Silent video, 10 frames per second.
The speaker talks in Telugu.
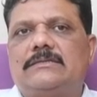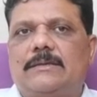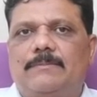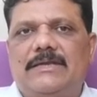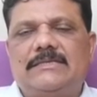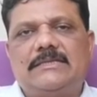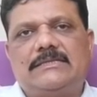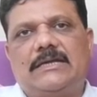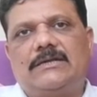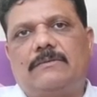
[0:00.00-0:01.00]
సప్లై
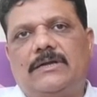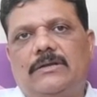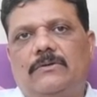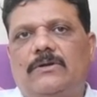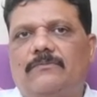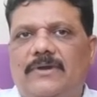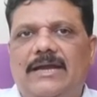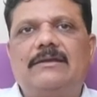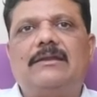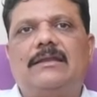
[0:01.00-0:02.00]
చేసేటువంటి ఒక
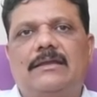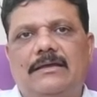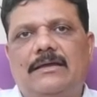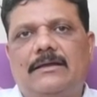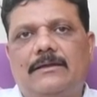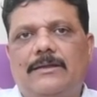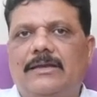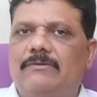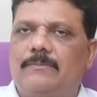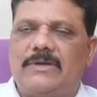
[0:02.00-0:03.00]
ఫ్యాక్టరీ లాగా
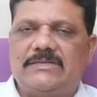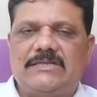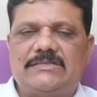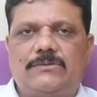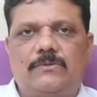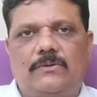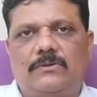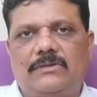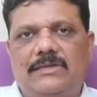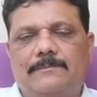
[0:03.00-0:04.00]
లివర్ పనిచేస్తూ
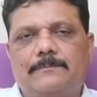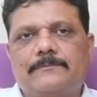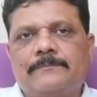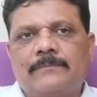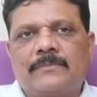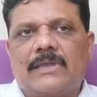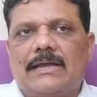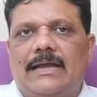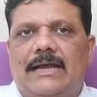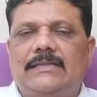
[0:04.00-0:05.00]
ఉంటుంది
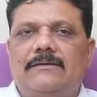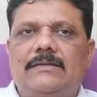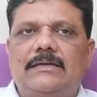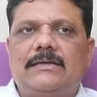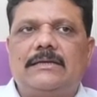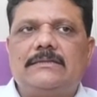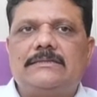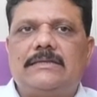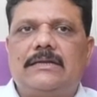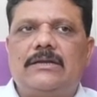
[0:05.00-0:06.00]
అదేవిధంగా
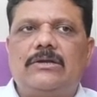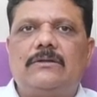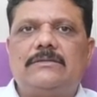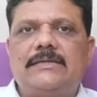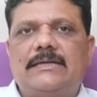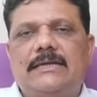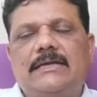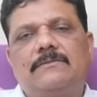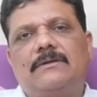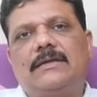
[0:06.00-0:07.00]
శరీరంలో
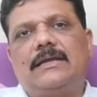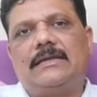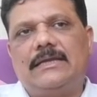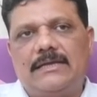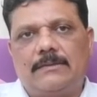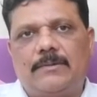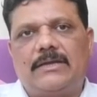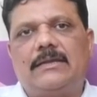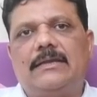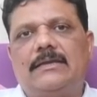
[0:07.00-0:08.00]
జరిగేటువంటి అనేక
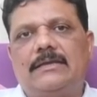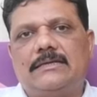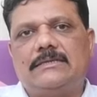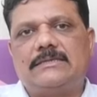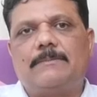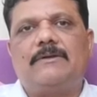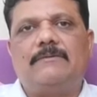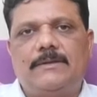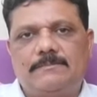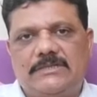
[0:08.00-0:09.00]
ప్రక్రియల్ని
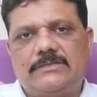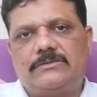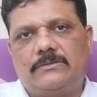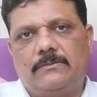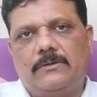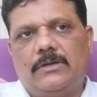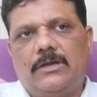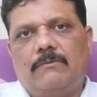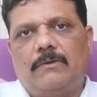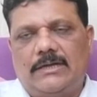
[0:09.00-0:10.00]
సమన్వయం చేస్తూ
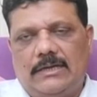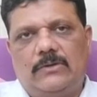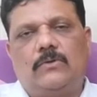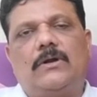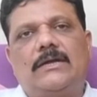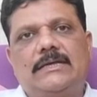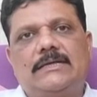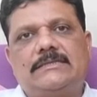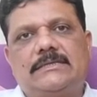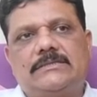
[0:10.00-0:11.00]
వాటిని
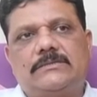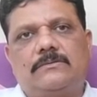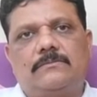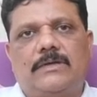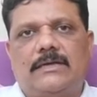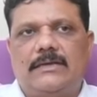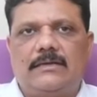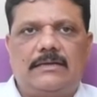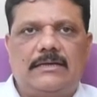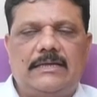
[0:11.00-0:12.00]
కోఆర్డినేట్ చేస్తూ అనేక
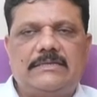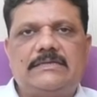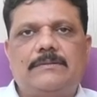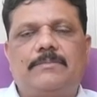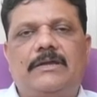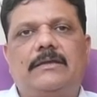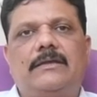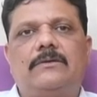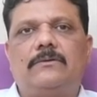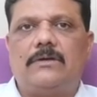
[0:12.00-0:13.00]
రకాల ఎంజైమ్ ప్రక్రియలు